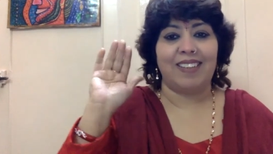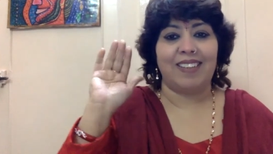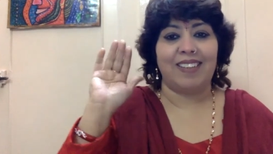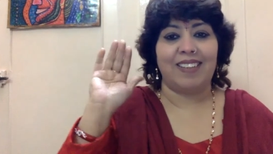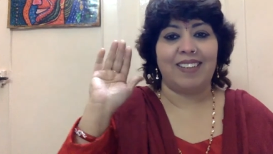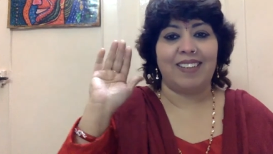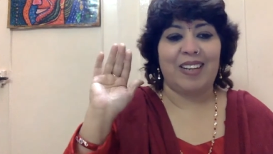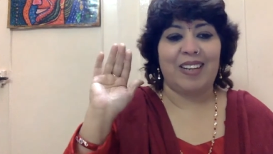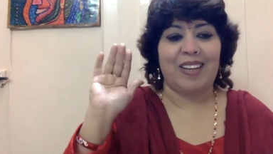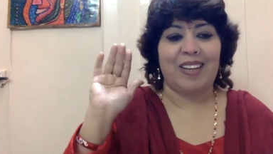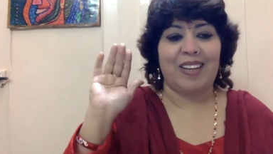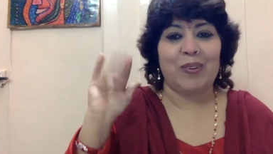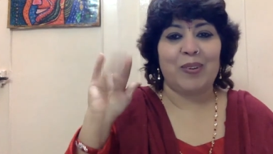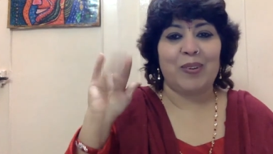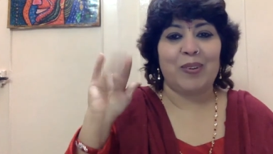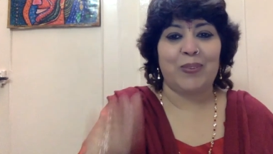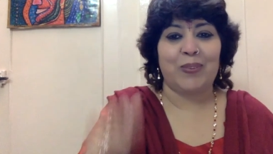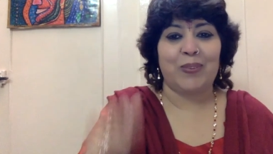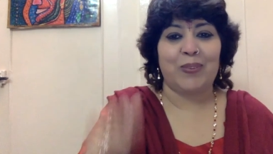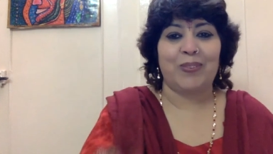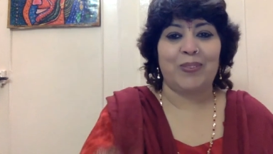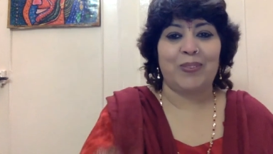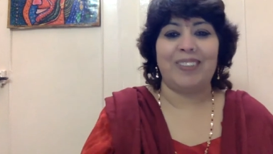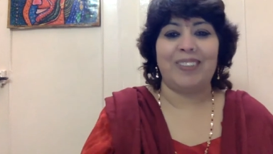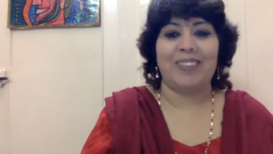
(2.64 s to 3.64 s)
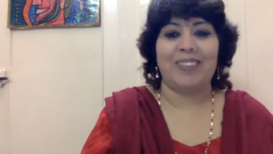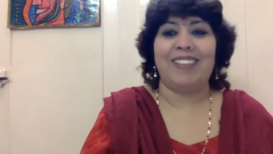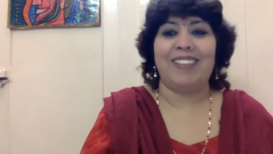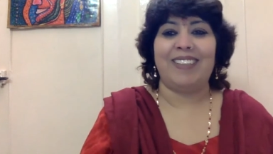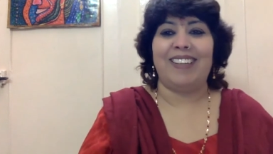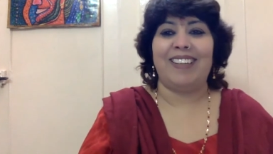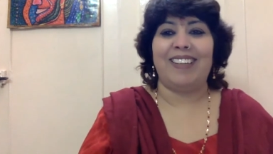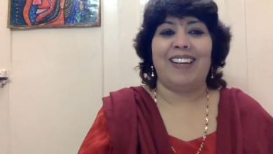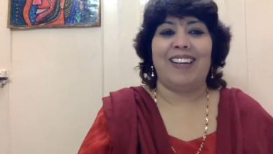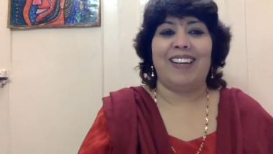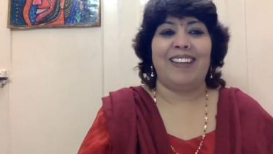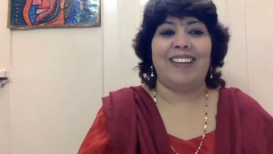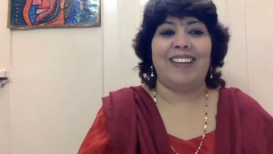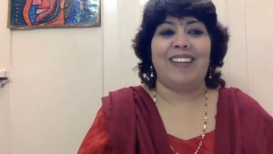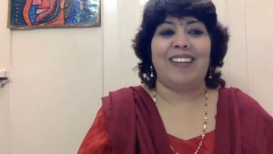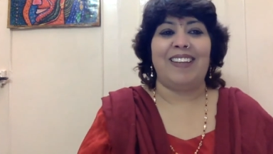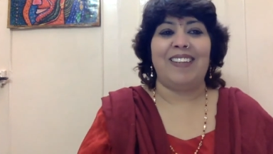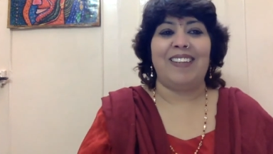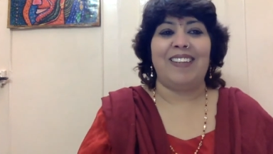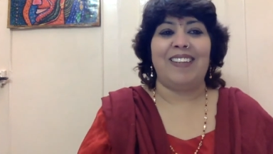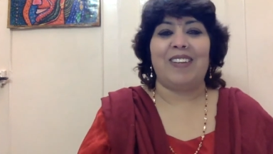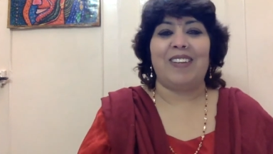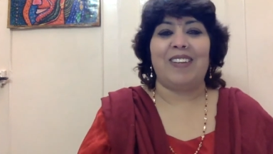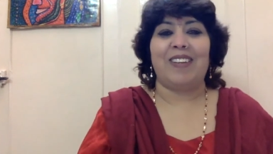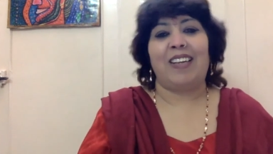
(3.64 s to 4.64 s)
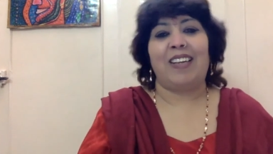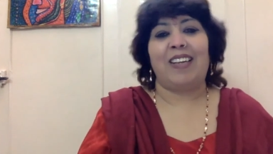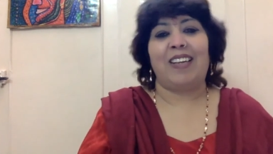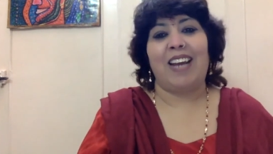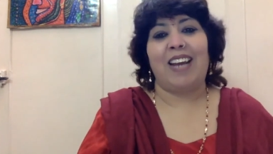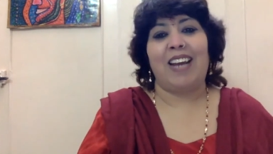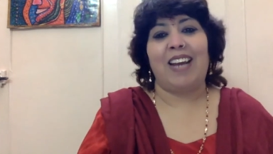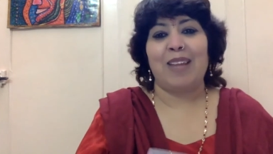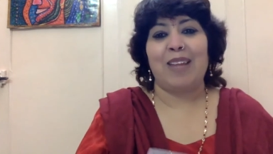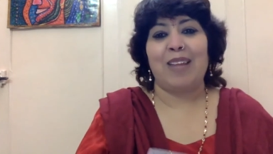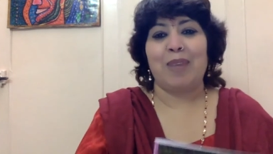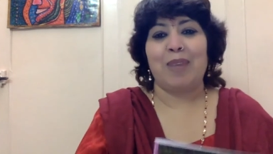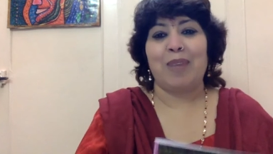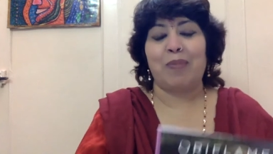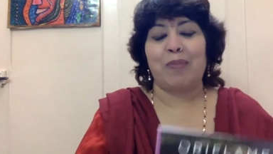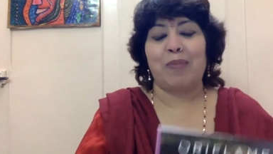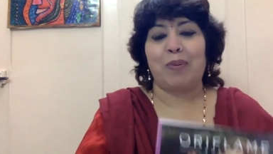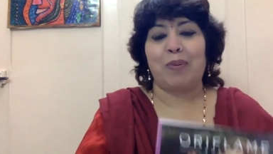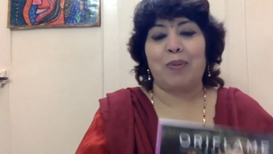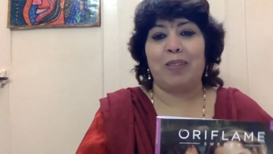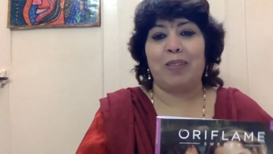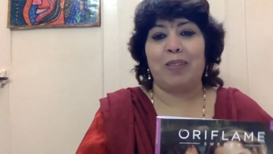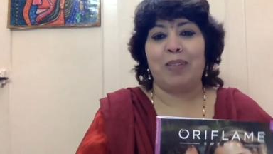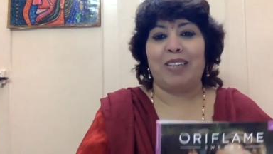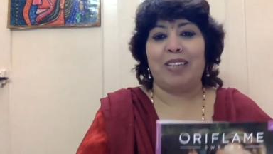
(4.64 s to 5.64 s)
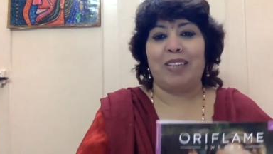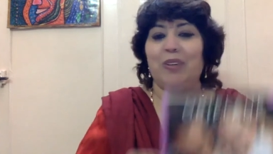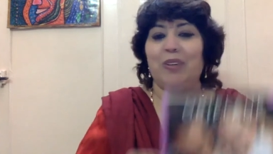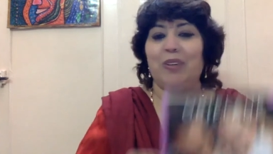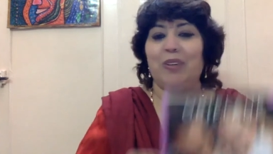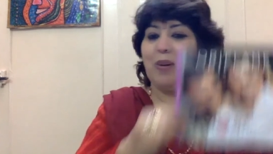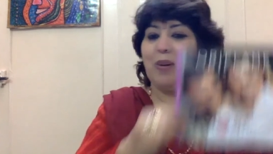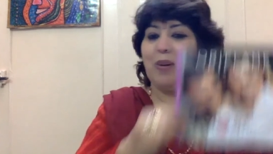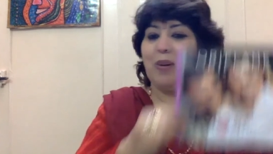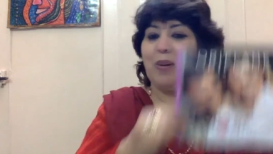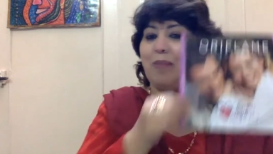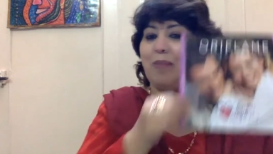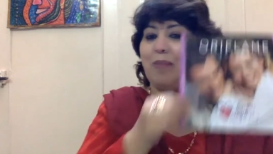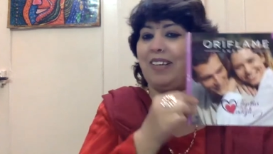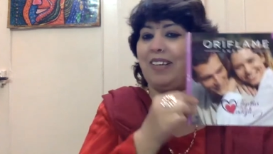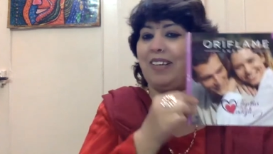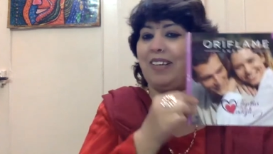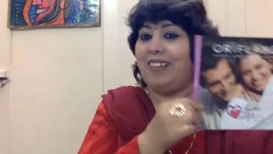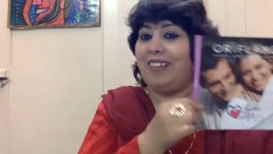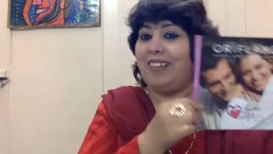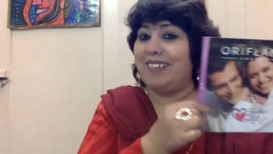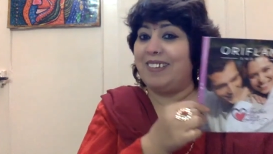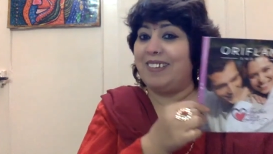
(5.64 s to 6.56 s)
हेलो चलिए आज मैं आपको बताती हूँ हमारा